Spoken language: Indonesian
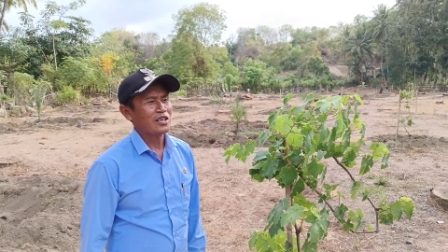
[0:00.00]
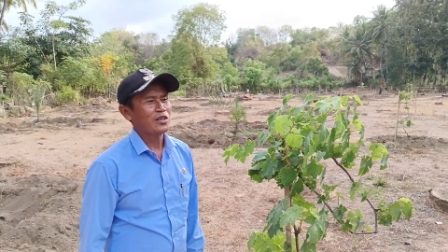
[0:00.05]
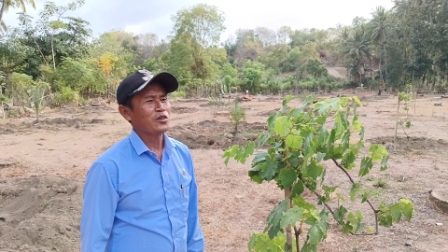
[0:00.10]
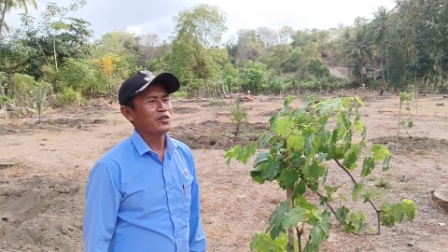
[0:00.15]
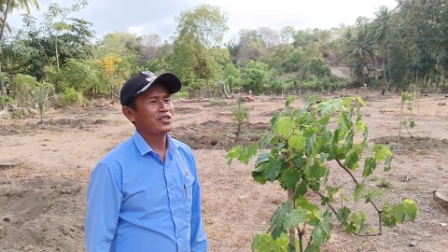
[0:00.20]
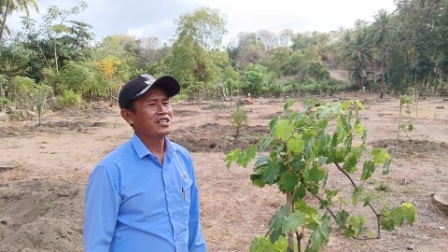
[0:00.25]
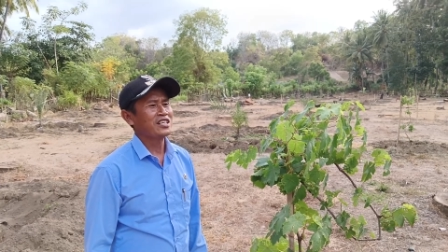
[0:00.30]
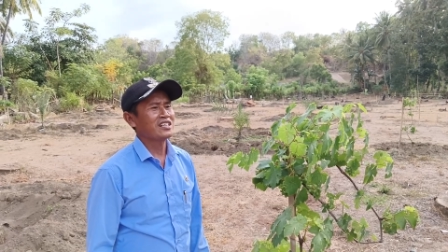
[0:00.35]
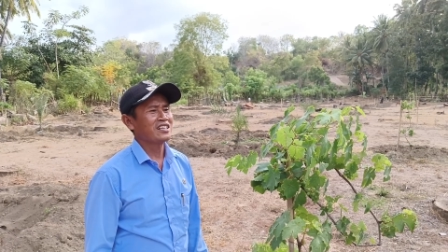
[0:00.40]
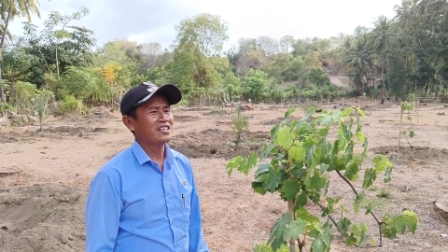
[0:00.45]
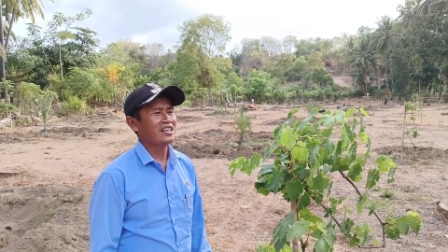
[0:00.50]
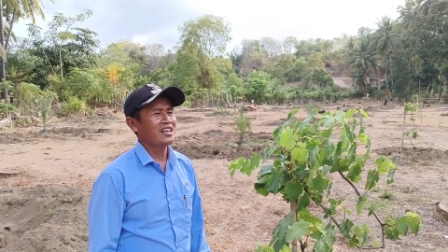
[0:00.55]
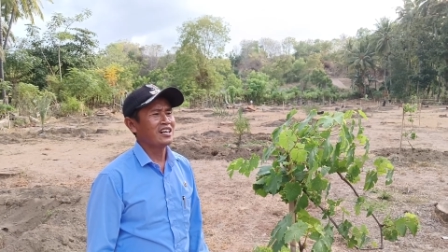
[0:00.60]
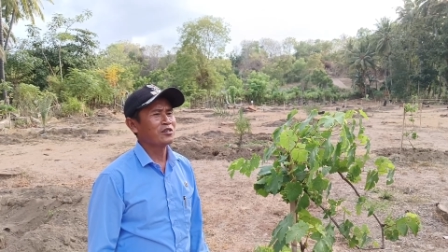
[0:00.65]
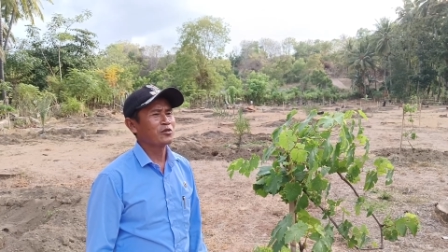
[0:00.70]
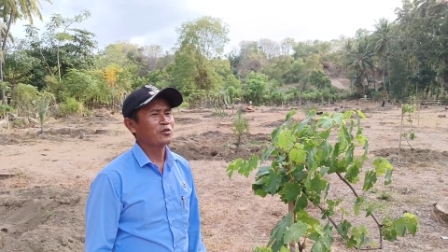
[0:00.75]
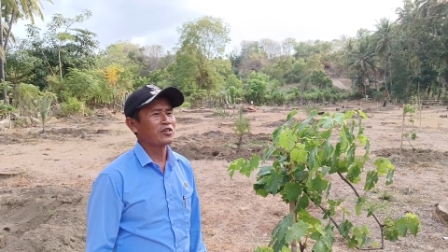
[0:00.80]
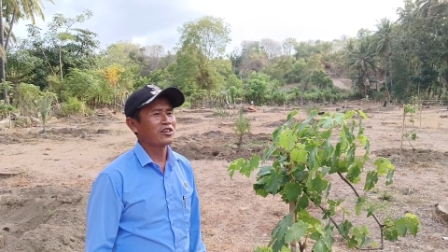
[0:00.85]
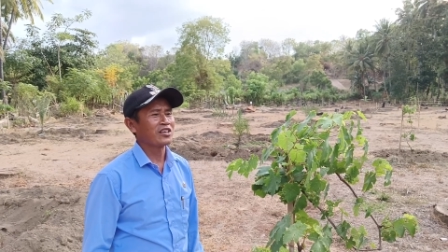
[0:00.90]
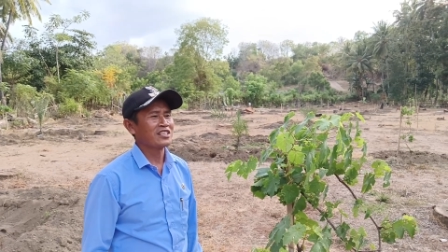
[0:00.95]
Kalau yang
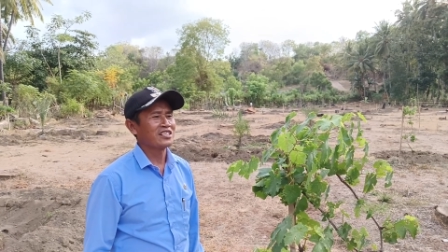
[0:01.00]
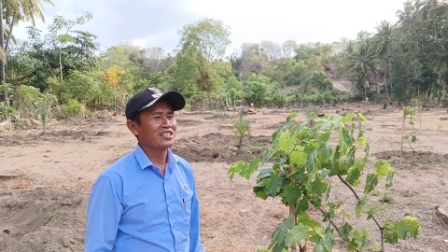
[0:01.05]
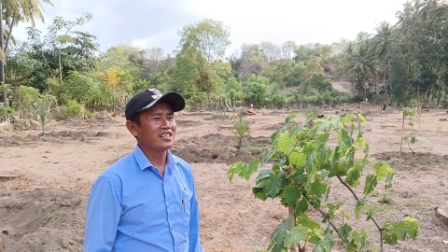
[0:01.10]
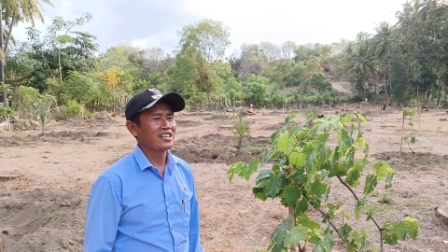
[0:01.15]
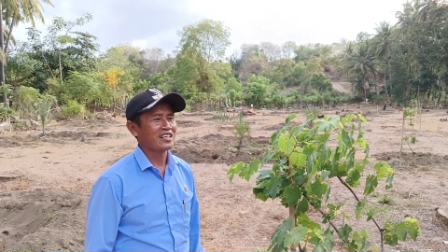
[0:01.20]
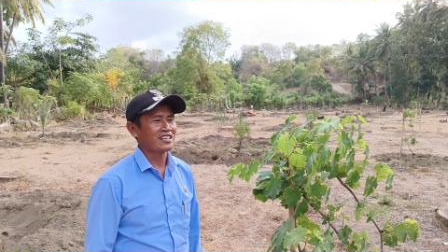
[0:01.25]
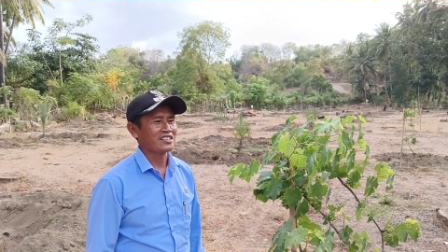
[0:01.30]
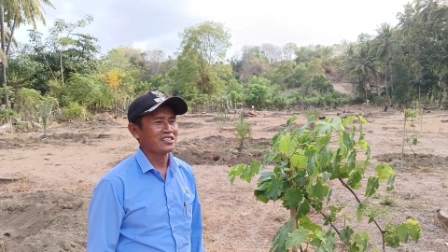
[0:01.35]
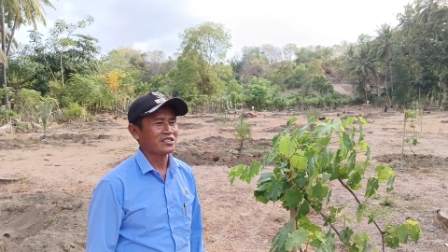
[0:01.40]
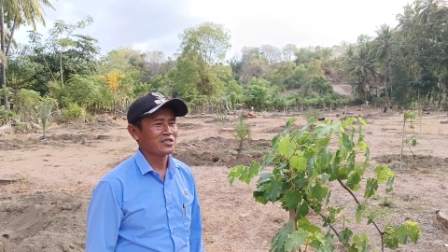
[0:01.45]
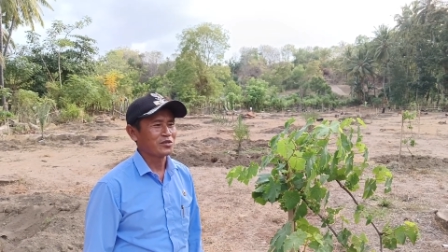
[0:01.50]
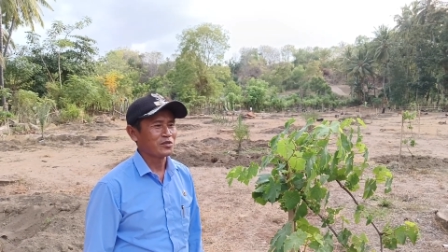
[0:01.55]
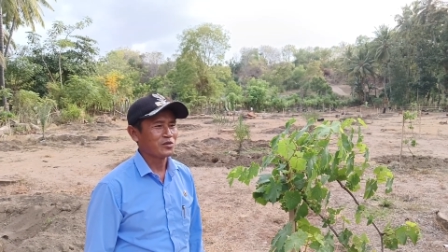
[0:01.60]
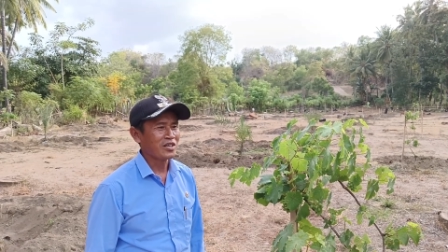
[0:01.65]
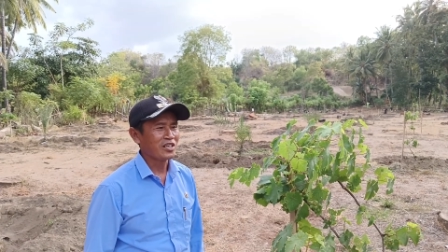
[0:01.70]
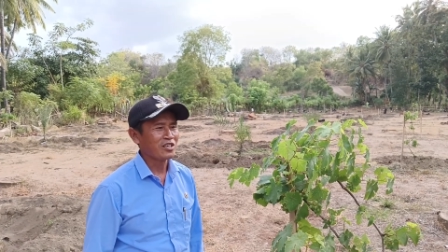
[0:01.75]
anggur liar itu,